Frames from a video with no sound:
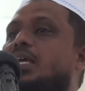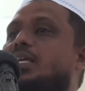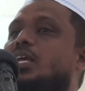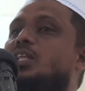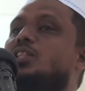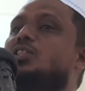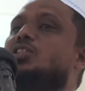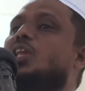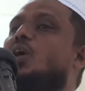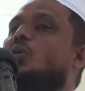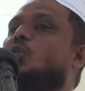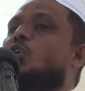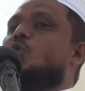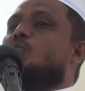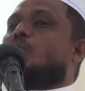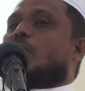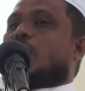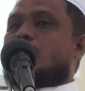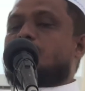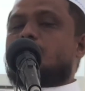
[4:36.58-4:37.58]
எந்த ஒரு
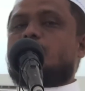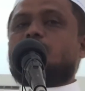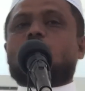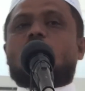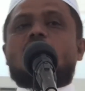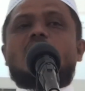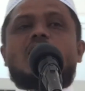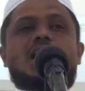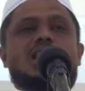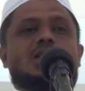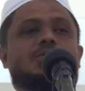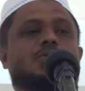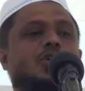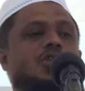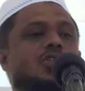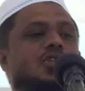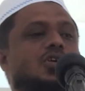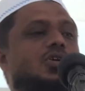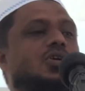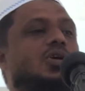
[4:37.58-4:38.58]
மதமும் சொல்லாத
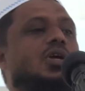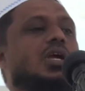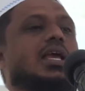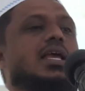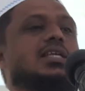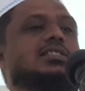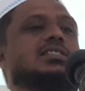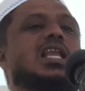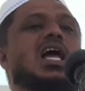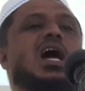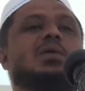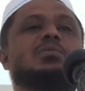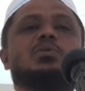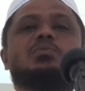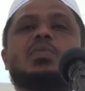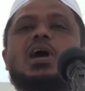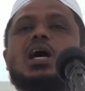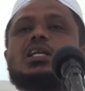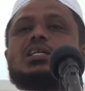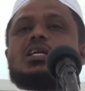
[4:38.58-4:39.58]
பொழுது இஸ்லாமிய
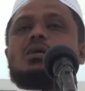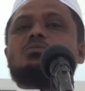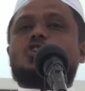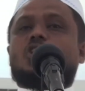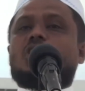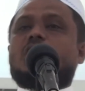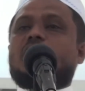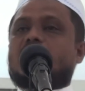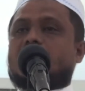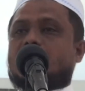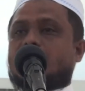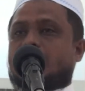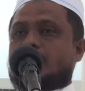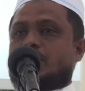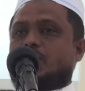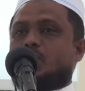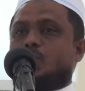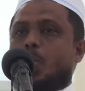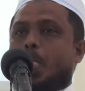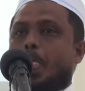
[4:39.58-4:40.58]
மார்க்கம்
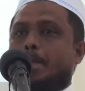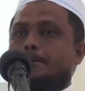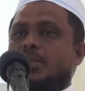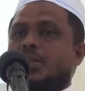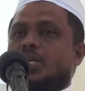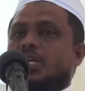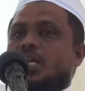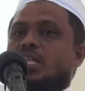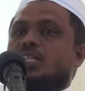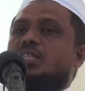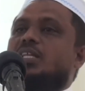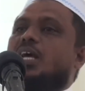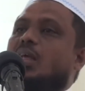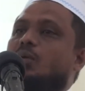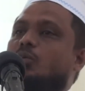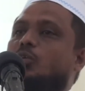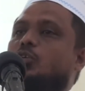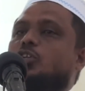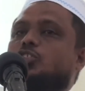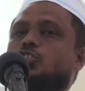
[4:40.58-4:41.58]
சொல்லியிருக்கிறது எந்த
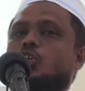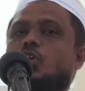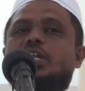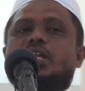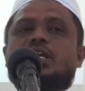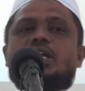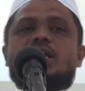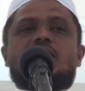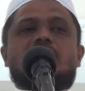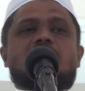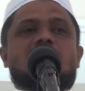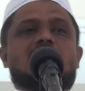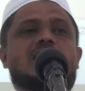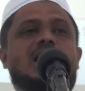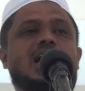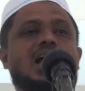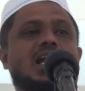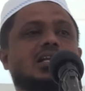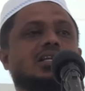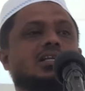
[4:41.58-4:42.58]
அளவுக்கு சொல்லியிருக்கின்றது
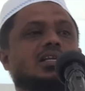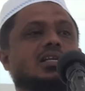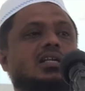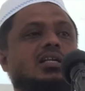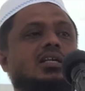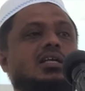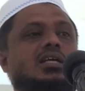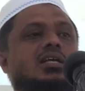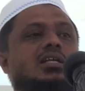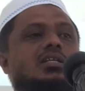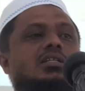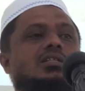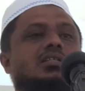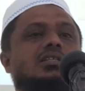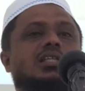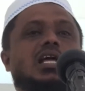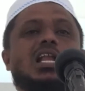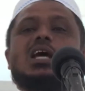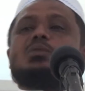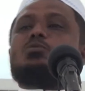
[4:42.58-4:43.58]
என்றால்
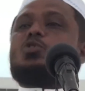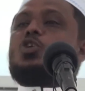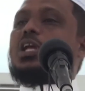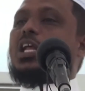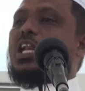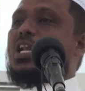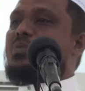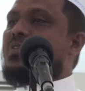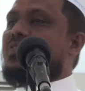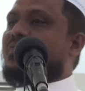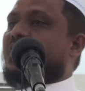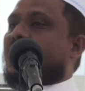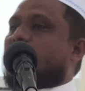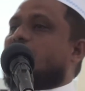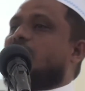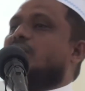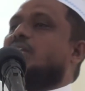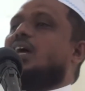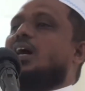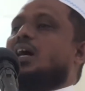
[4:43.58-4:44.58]
தலபுல் இல்மி
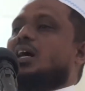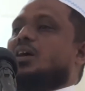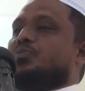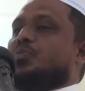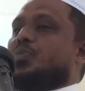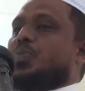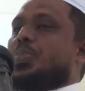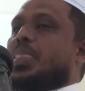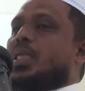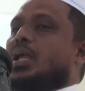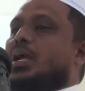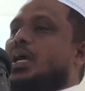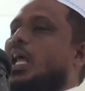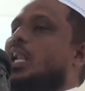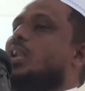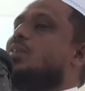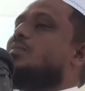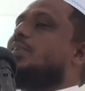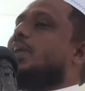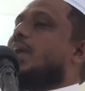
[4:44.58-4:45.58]
ஃபரீதா
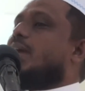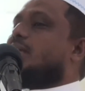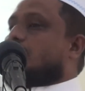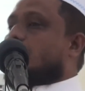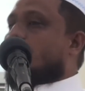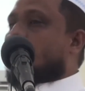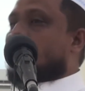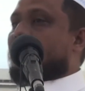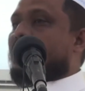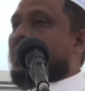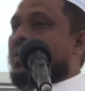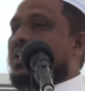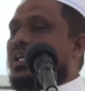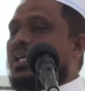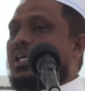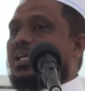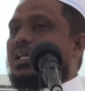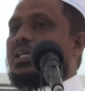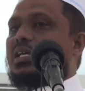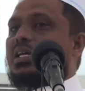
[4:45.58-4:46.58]
கல்வியை தேடுவது
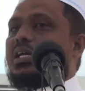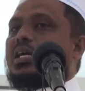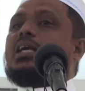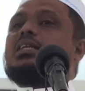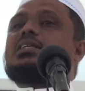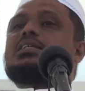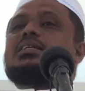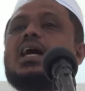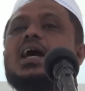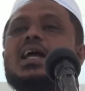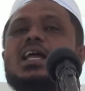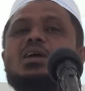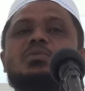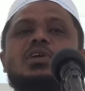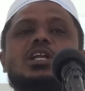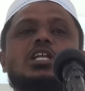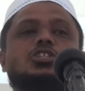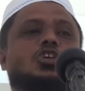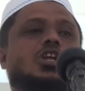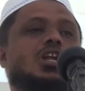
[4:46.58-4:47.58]
கட்டாயம்
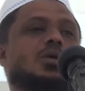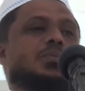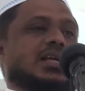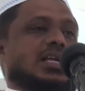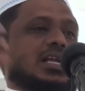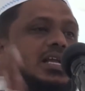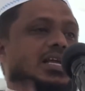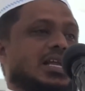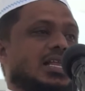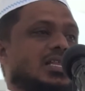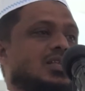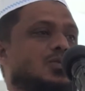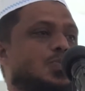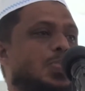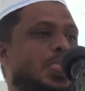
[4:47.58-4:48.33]
என்று சொல்லப்பட்டிருக்கிறது